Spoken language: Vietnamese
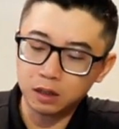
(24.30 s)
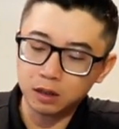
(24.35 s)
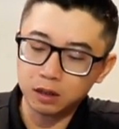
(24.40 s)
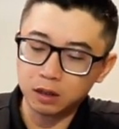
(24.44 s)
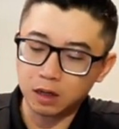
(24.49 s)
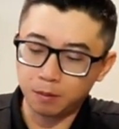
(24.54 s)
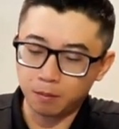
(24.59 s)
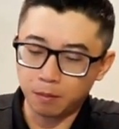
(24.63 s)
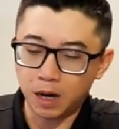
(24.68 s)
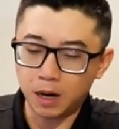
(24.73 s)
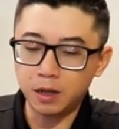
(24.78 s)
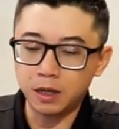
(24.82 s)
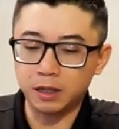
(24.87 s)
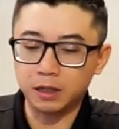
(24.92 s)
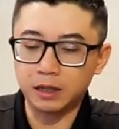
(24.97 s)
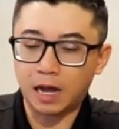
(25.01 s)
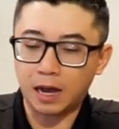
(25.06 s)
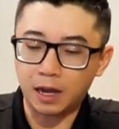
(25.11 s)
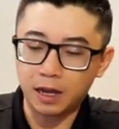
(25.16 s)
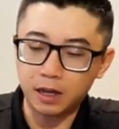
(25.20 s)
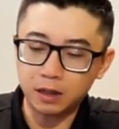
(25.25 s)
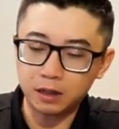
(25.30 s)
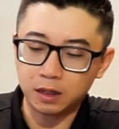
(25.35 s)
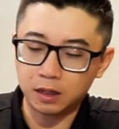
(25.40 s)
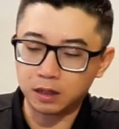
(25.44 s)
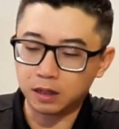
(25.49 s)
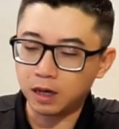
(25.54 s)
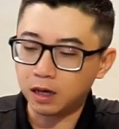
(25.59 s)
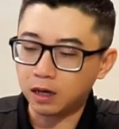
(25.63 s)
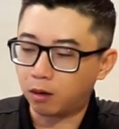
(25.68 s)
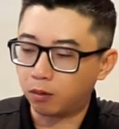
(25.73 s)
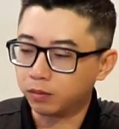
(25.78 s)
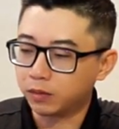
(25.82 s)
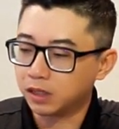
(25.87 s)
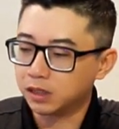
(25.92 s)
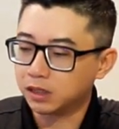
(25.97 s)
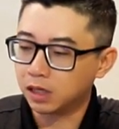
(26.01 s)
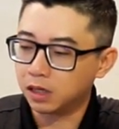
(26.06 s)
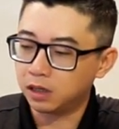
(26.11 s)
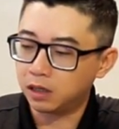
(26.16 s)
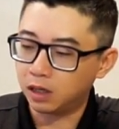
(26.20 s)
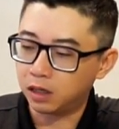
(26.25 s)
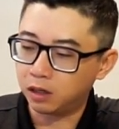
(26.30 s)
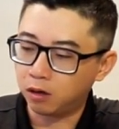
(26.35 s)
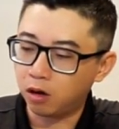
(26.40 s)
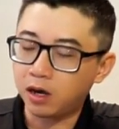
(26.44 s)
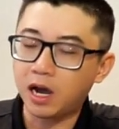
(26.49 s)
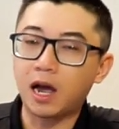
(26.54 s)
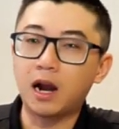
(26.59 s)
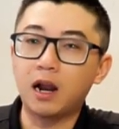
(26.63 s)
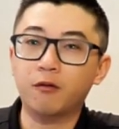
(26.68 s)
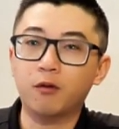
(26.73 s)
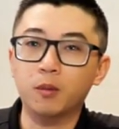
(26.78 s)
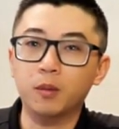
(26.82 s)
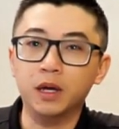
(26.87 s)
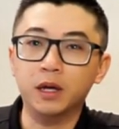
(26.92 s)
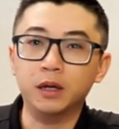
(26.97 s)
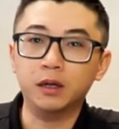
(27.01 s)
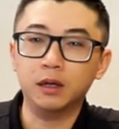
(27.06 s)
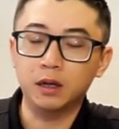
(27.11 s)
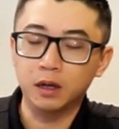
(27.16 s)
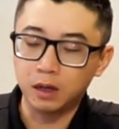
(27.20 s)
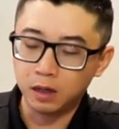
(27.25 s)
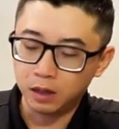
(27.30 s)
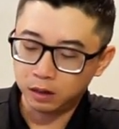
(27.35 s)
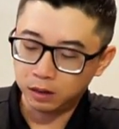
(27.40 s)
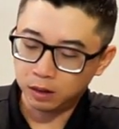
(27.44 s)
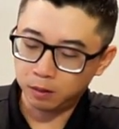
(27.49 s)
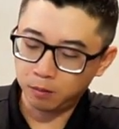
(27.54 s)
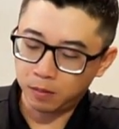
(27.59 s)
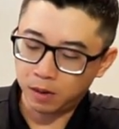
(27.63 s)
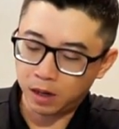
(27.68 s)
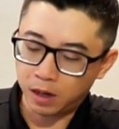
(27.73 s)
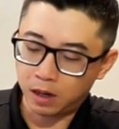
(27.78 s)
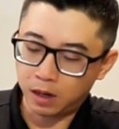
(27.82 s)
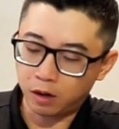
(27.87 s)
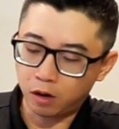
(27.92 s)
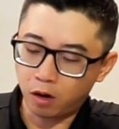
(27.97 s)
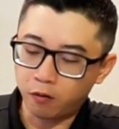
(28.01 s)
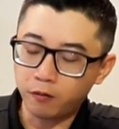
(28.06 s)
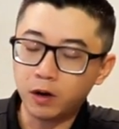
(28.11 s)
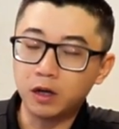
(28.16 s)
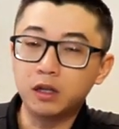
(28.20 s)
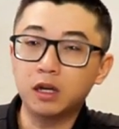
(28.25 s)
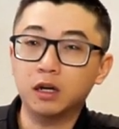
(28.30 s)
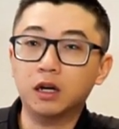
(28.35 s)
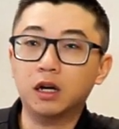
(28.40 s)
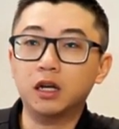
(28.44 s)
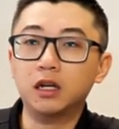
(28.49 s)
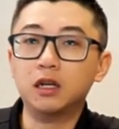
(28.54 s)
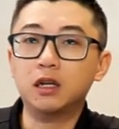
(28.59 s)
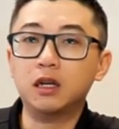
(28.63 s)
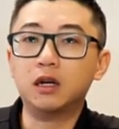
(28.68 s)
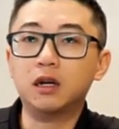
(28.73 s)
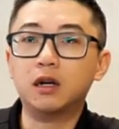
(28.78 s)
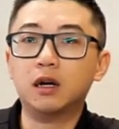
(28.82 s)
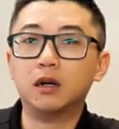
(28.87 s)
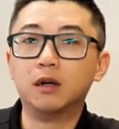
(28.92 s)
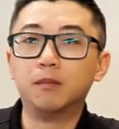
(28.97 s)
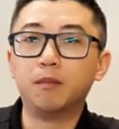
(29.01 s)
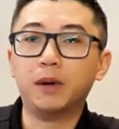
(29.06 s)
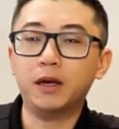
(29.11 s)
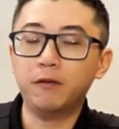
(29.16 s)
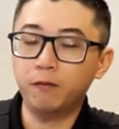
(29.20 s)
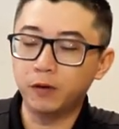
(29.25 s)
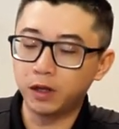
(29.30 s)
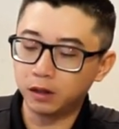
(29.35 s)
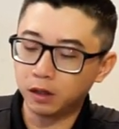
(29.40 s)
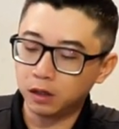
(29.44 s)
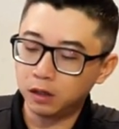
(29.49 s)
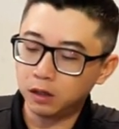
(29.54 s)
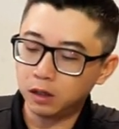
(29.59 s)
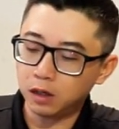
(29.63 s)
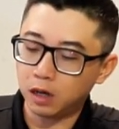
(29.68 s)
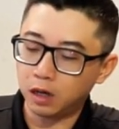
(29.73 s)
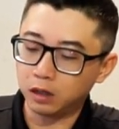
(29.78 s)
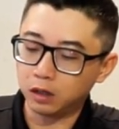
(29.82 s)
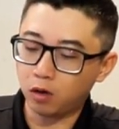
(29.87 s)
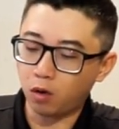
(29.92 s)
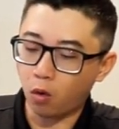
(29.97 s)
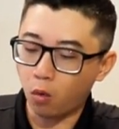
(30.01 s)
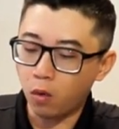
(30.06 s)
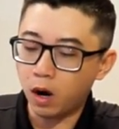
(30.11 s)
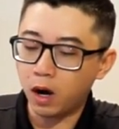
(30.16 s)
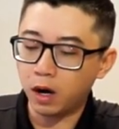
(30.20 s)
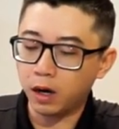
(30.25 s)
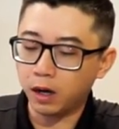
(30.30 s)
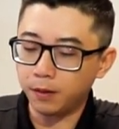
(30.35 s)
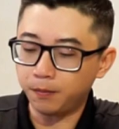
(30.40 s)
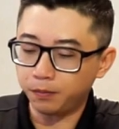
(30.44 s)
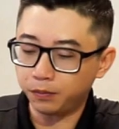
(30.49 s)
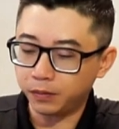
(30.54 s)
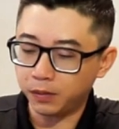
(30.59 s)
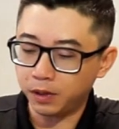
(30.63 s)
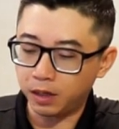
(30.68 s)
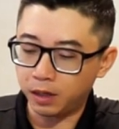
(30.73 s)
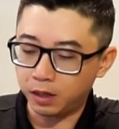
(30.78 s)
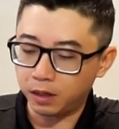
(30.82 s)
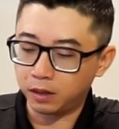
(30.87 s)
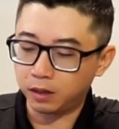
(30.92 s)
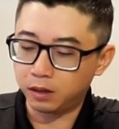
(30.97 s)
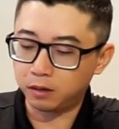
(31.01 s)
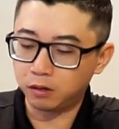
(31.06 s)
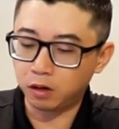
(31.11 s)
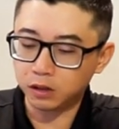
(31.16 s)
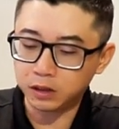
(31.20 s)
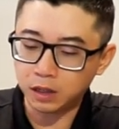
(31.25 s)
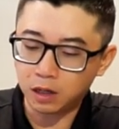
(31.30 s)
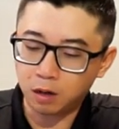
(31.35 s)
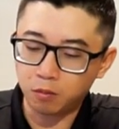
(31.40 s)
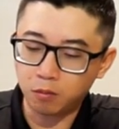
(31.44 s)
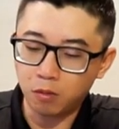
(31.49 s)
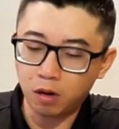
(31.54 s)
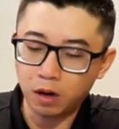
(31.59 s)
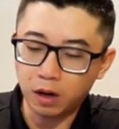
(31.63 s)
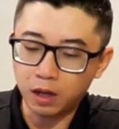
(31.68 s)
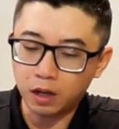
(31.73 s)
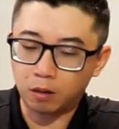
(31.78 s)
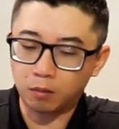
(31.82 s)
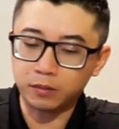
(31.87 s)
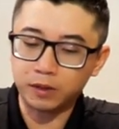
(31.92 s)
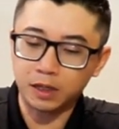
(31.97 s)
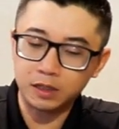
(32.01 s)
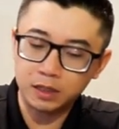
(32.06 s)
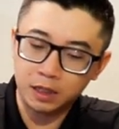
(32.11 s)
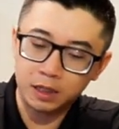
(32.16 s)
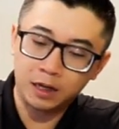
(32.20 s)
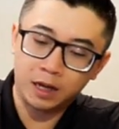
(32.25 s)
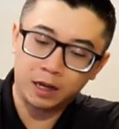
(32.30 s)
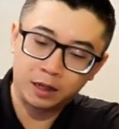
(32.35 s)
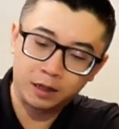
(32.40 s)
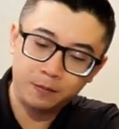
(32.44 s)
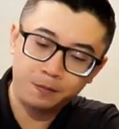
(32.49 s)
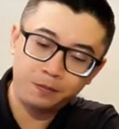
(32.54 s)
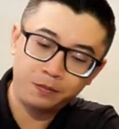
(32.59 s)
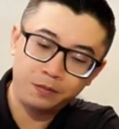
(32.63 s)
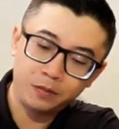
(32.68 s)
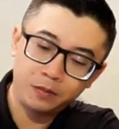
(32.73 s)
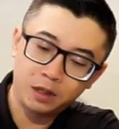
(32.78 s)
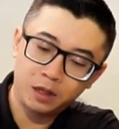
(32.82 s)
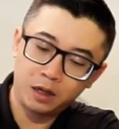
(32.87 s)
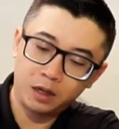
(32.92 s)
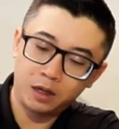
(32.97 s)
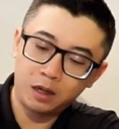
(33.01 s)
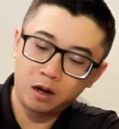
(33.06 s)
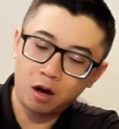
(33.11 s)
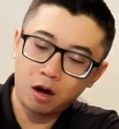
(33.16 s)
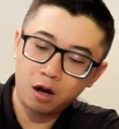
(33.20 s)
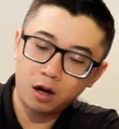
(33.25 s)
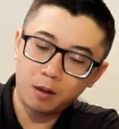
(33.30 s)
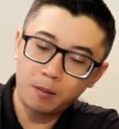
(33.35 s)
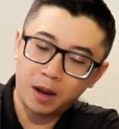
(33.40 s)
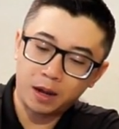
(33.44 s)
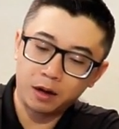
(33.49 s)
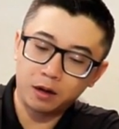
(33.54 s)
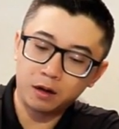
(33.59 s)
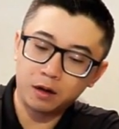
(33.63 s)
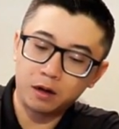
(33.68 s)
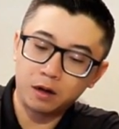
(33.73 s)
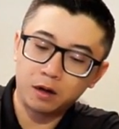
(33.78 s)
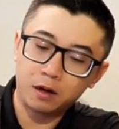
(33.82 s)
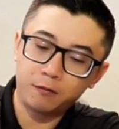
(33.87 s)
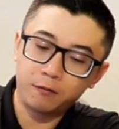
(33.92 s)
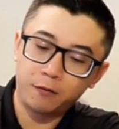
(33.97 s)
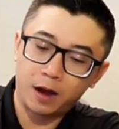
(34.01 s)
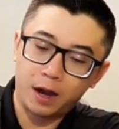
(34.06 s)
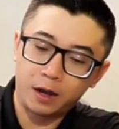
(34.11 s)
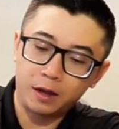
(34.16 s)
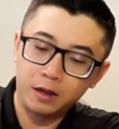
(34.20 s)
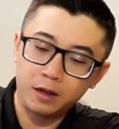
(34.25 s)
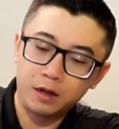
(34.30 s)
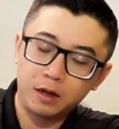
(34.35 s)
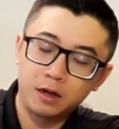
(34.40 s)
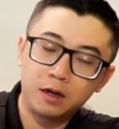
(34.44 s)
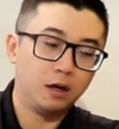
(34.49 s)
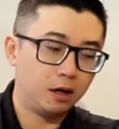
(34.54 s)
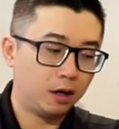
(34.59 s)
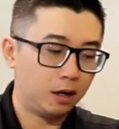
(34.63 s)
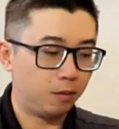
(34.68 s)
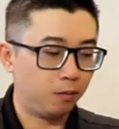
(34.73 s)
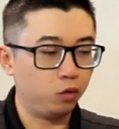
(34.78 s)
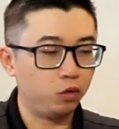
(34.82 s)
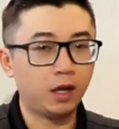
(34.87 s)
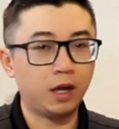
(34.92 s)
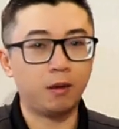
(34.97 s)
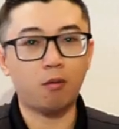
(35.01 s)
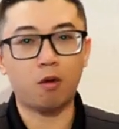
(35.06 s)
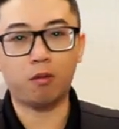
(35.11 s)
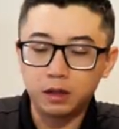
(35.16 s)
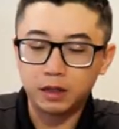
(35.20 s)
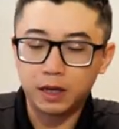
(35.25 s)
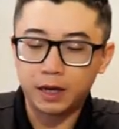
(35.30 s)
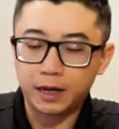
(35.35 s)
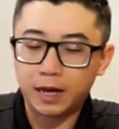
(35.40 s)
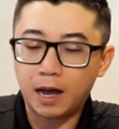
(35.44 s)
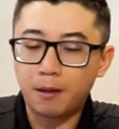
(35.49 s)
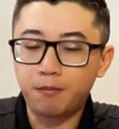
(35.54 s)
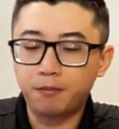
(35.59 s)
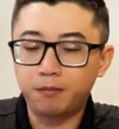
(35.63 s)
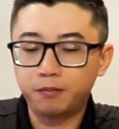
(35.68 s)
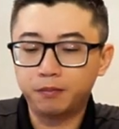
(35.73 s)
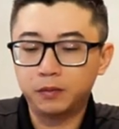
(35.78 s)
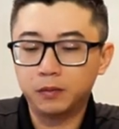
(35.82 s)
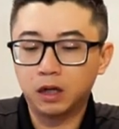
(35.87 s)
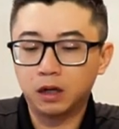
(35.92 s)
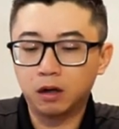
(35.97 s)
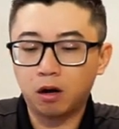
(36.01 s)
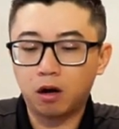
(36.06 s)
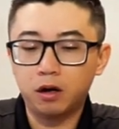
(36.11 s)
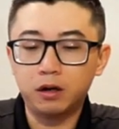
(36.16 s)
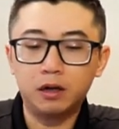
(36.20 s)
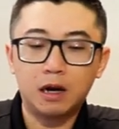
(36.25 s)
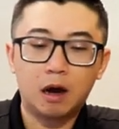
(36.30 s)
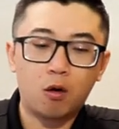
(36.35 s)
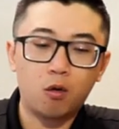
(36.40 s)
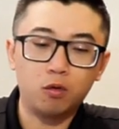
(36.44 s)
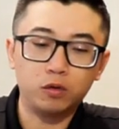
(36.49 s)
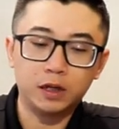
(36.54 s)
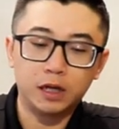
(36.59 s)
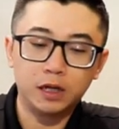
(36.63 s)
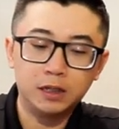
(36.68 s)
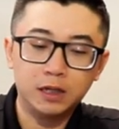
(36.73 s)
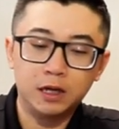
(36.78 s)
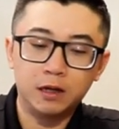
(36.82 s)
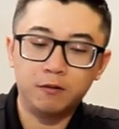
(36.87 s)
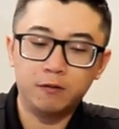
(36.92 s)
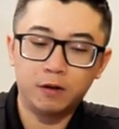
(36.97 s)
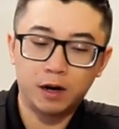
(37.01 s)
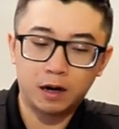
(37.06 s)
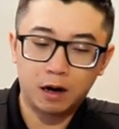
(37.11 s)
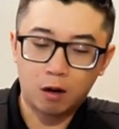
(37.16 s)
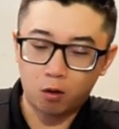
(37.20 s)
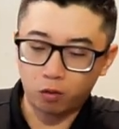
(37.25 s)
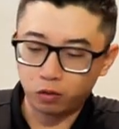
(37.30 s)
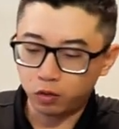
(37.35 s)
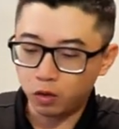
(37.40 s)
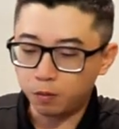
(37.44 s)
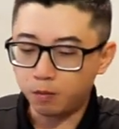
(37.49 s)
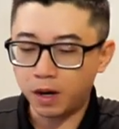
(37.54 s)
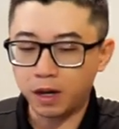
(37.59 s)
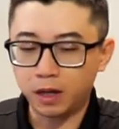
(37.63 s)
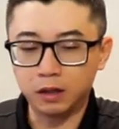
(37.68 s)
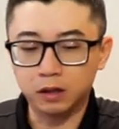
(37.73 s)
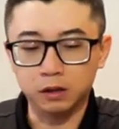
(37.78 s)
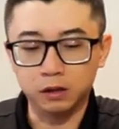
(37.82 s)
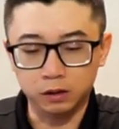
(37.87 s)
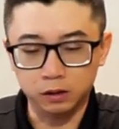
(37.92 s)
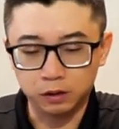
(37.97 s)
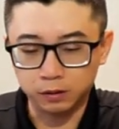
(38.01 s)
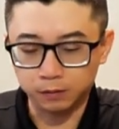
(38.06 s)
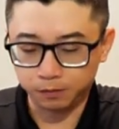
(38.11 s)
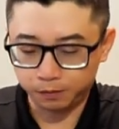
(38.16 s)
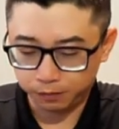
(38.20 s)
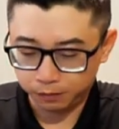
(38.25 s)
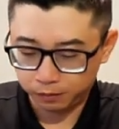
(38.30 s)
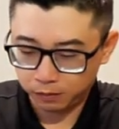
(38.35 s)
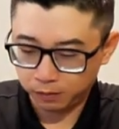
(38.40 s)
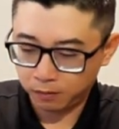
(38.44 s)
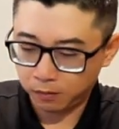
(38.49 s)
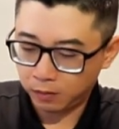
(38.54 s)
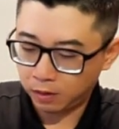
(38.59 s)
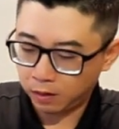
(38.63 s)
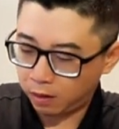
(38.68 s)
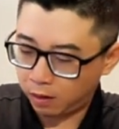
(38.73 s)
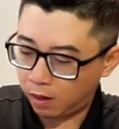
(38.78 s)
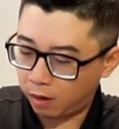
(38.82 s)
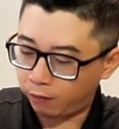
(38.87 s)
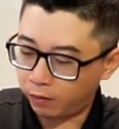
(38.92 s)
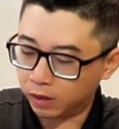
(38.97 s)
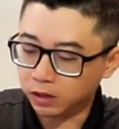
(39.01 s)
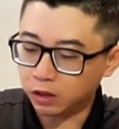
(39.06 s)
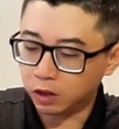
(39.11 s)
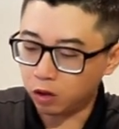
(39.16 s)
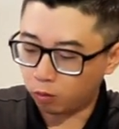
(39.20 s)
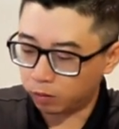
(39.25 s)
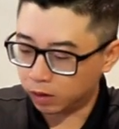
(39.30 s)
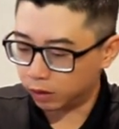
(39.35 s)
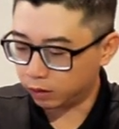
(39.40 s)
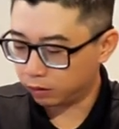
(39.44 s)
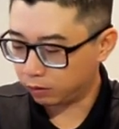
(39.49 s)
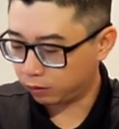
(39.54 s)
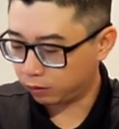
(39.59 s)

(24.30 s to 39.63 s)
đời mới hiện tại thì cái cổng Type-C thì nó khá là phổ biến. Nhưng mà đối với những cái máy vi tính đời cũ hơn thì nó sẽ không có cái cổng Type-C này. Thì khi đó các bạn phải mua thêm một dây cáp kết nối đầu Type-C và đầu USB thường vẫn sử dụng được.